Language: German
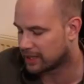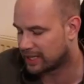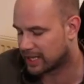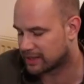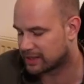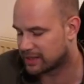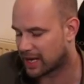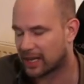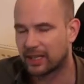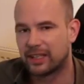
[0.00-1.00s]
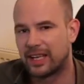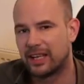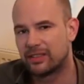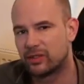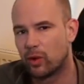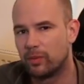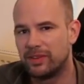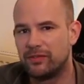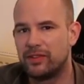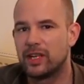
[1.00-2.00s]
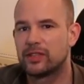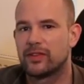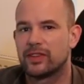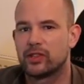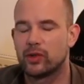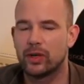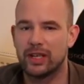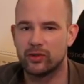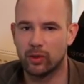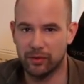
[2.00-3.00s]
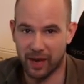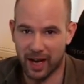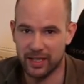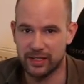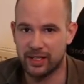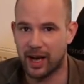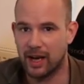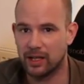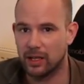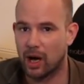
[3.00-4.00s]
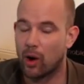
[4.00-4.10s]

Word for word: Die ersten Tage ging es so um die 24 Stunden, also ungefähr einen Tag,